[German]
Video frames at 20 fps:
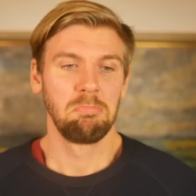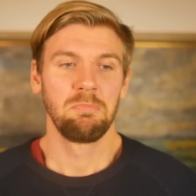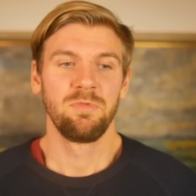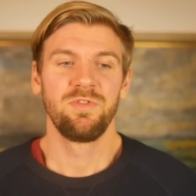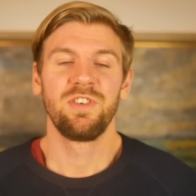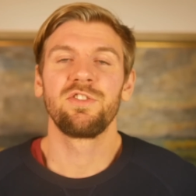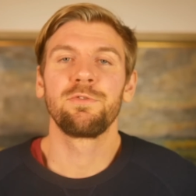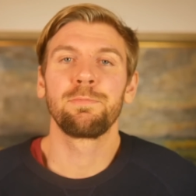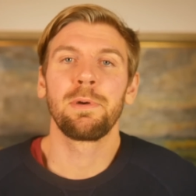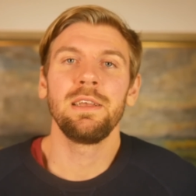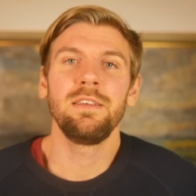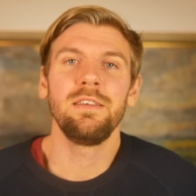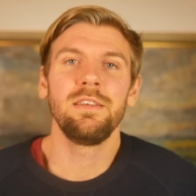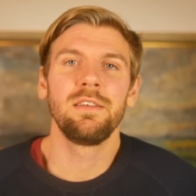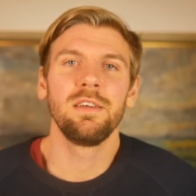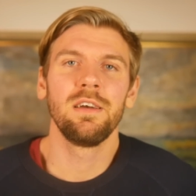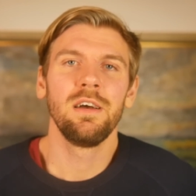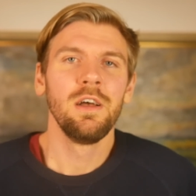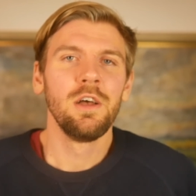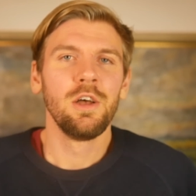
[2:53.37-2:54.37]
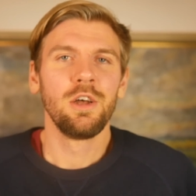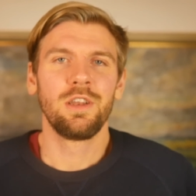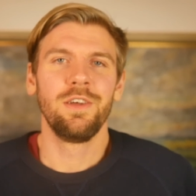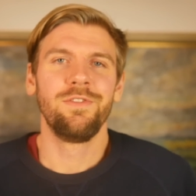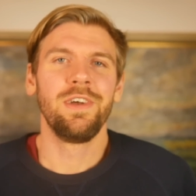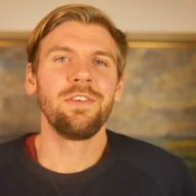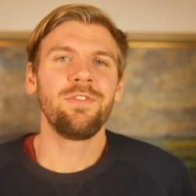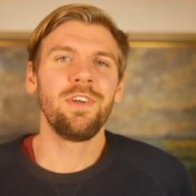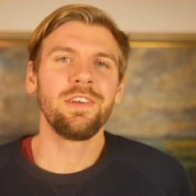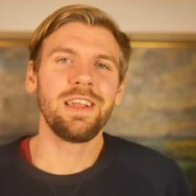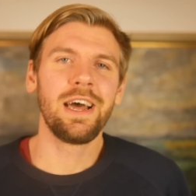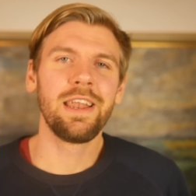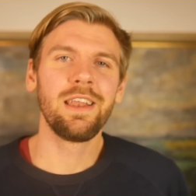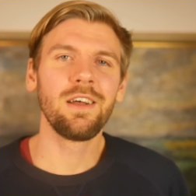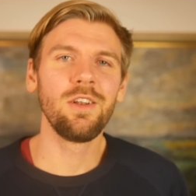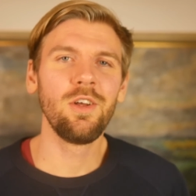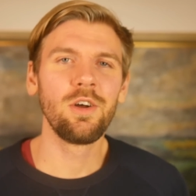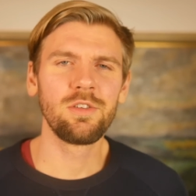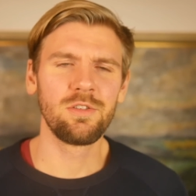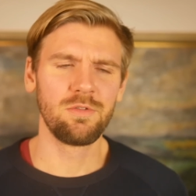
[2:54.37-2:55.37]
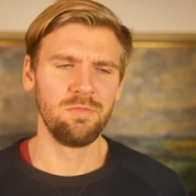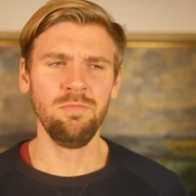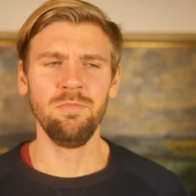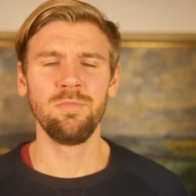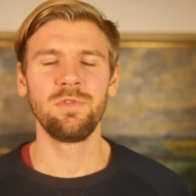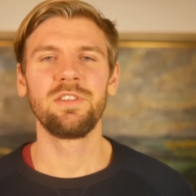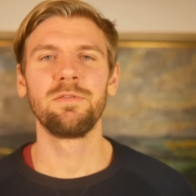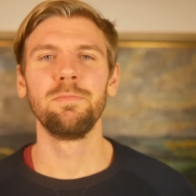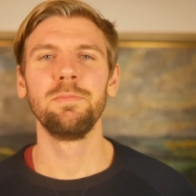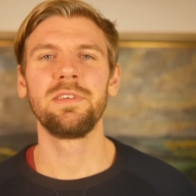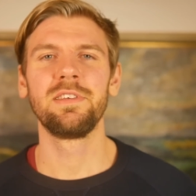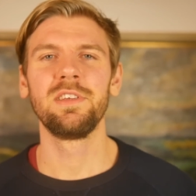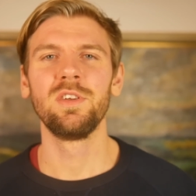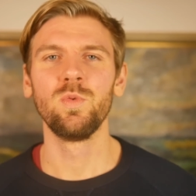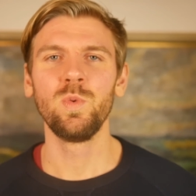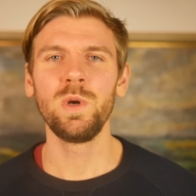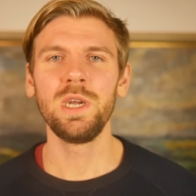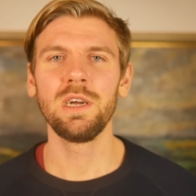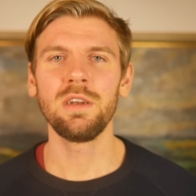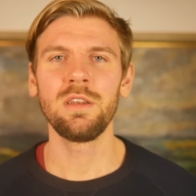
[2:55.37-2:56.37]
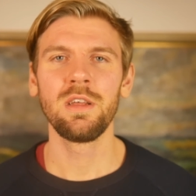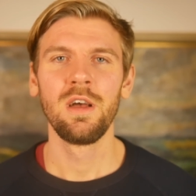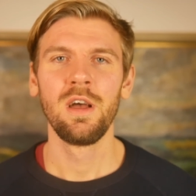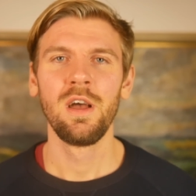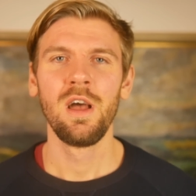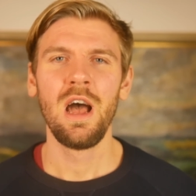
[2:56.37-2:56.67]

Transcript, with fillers: Verspreche ich dir, da werden vielleicht andere Leute so, das ist ein bisschen weird,